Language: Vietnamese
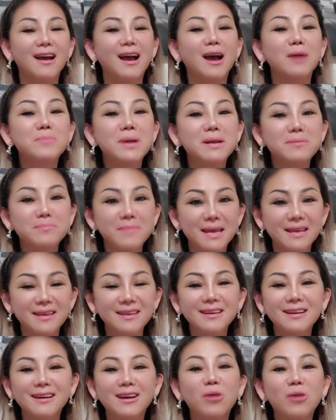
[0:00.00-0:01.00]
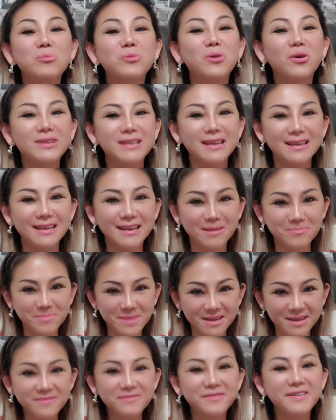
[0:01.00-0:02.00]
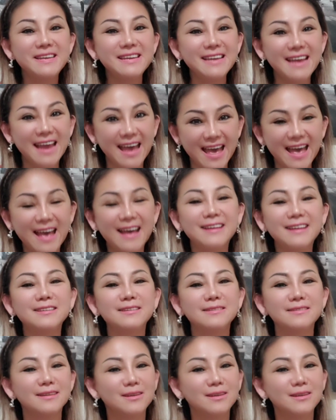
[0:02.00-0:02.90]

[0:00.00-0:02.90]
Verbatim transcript: ở bên Mỹ không có gì miễn phí cả.